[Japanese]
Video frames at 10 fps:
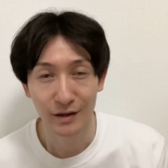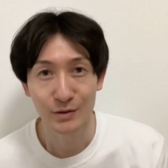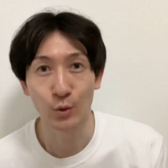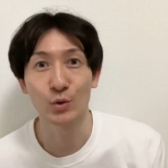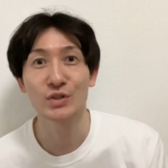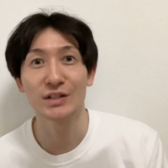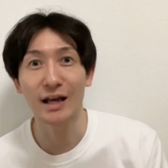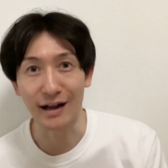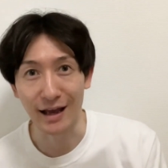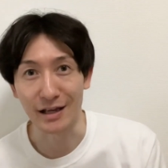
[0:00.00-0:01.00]
そし
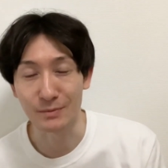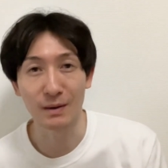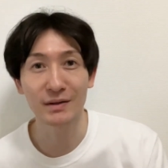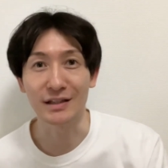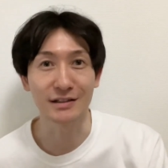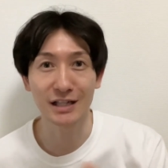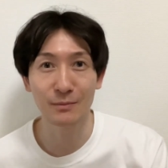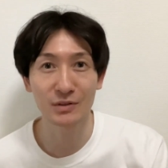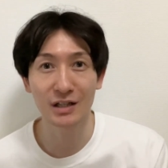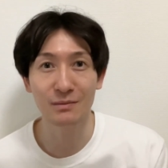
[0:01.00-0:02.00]
たら、今まで一回
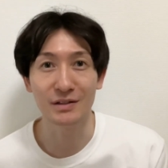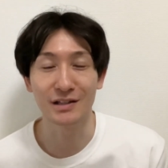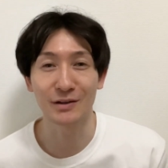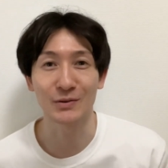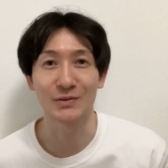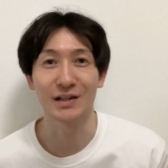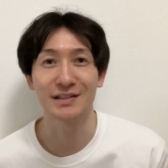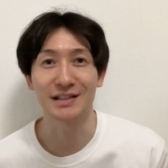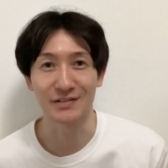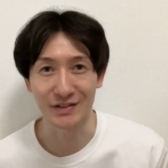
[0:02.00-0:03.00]
もテレビ出たことな
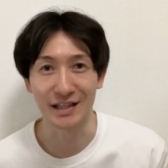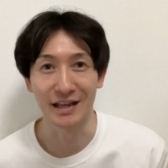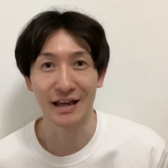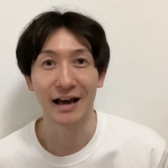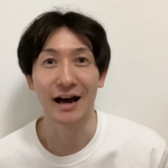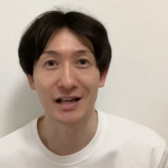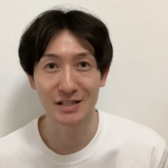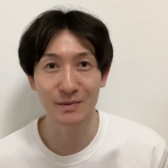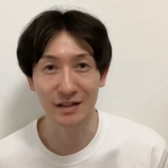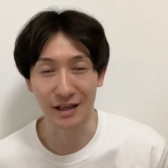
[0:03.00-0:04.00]
かったのに、
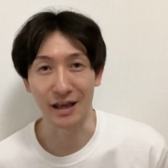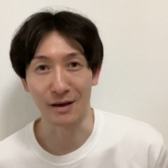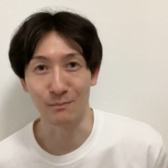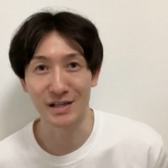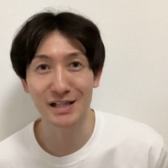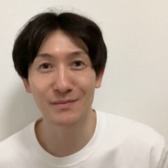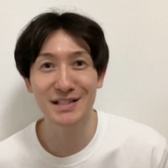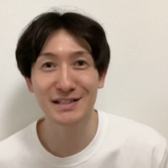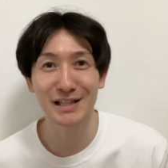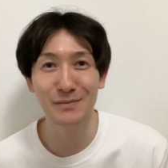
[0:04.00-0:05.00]
初めて目覚
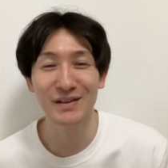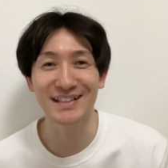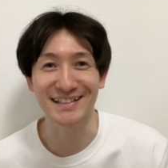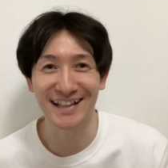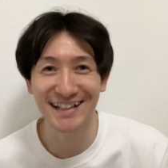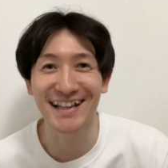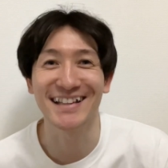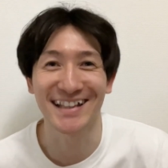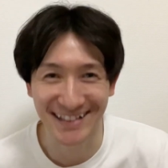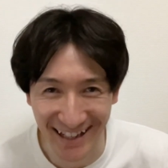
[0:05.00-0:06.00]
まし TV に出れた
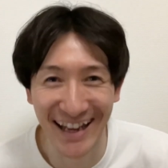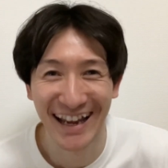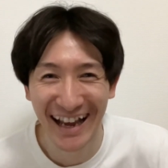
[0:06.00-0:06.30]
んだって